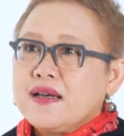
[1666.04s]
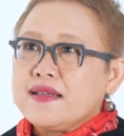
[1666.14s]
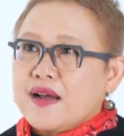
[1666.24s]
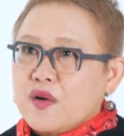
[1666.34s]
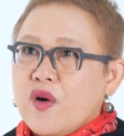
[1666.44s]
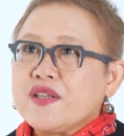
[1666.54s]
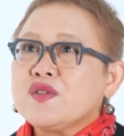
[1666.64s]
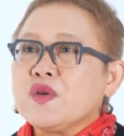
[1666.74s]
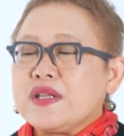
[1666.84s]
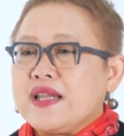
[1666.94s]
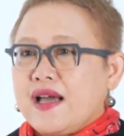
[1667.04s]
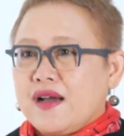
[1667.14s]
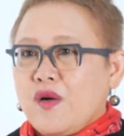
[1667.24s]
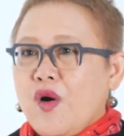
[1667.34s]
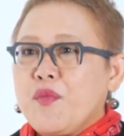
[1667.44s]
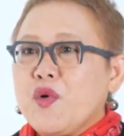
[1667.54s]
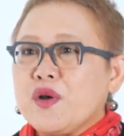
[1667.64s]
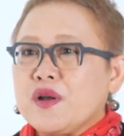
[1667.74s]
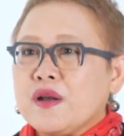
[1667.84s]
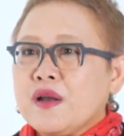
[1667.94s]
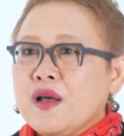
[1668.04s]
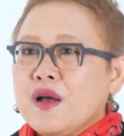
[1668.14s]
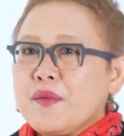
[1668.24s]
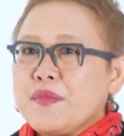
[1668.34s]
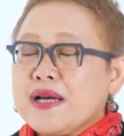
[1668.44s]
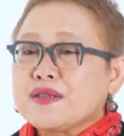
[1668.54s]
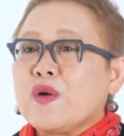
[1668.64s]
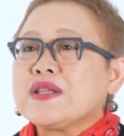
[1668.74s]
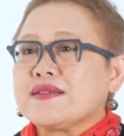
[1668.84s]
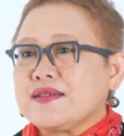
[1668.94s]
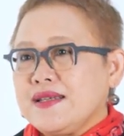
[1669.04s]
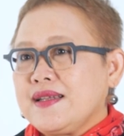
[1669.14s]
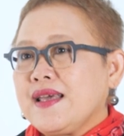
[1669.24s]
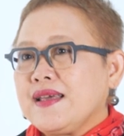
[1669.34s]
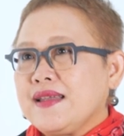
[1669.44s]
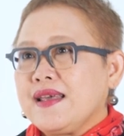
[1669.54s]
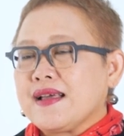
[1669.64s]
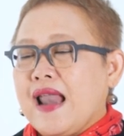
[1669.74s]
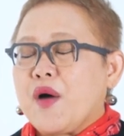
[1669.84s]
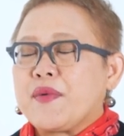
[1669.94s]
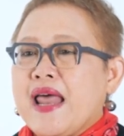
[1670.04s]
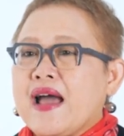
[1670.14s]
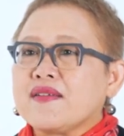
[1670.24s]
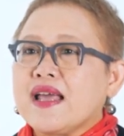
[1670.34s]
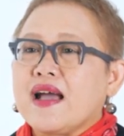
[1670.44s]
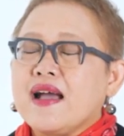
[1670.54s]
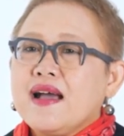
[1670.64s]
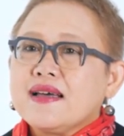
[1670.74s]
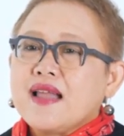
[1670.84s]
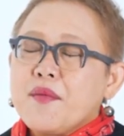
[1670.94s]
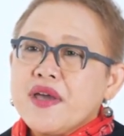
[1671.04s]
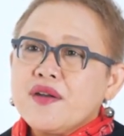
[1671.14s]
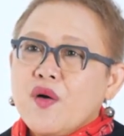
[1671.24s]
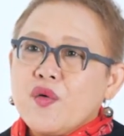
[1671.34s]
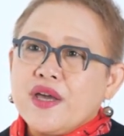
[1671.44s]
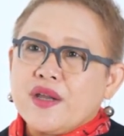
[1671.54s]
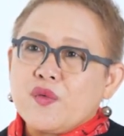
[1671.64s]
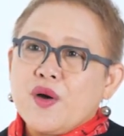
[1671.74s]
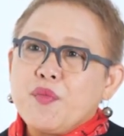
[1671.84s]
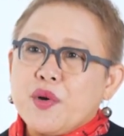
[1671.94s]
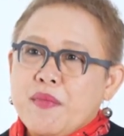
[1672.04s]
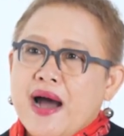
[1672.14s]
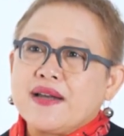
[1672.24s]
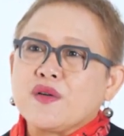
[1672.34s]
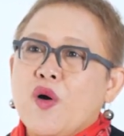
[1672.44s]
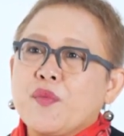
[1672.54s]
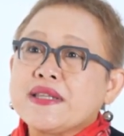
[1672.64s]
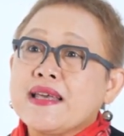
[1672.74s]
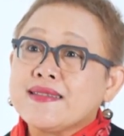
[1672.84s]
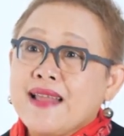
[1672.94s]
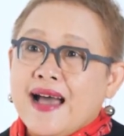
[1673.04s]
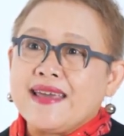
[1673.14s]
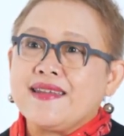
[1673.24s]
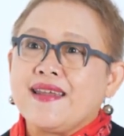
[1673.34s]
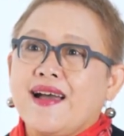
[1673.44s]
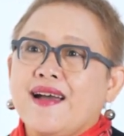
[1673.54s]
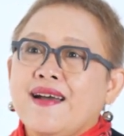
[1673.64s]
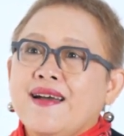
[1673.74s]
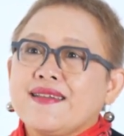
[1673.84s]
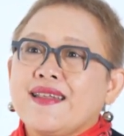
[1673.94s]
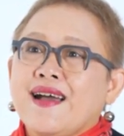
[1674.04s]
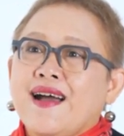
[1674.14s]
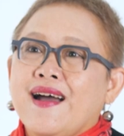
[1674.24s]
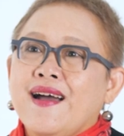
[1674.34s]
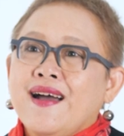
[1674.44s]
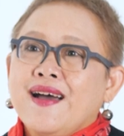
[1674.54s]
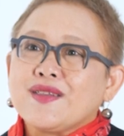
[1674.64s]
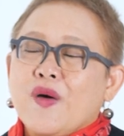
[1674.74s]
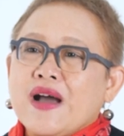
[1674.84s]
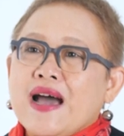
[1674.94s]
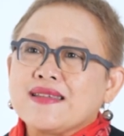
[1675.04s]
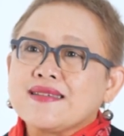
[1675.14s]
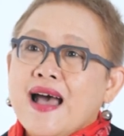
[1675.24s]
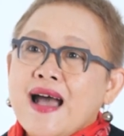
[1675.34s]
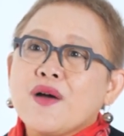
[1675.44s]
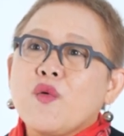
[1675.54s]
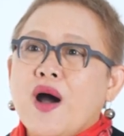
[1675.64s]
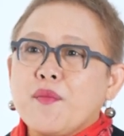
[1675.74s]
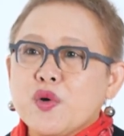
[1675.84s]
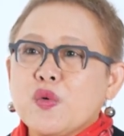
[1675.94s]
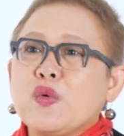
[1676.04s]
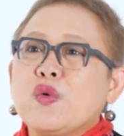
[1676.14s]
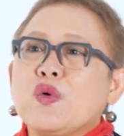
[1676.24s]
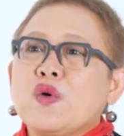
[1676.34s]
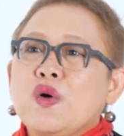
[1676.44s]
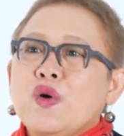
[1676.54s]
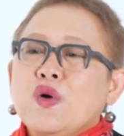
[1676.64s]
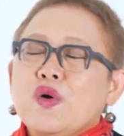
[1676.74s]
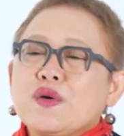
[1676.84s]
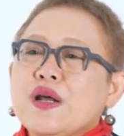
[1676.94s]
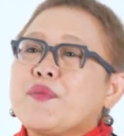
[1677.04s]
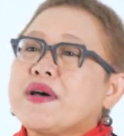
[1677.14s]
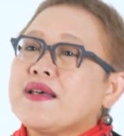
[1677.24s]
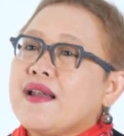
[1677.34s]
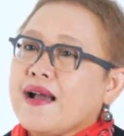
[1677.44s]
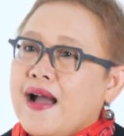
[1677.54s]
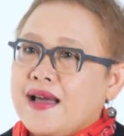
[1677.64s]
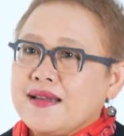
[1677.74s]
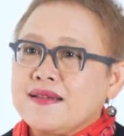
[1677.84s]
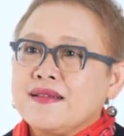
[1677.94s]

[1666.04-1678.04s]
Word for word: อย่างน้อยที่สุดเนี่ยข้อมูลเบื้องต้นที่ได้ได้กล่าวไปแล้วเนี่ยทำให้เราเห็นว่าบทบาทของประเทศไทยเนี่ยนะคะต่อการสร้างความรู้เรื่องพัฒนาการ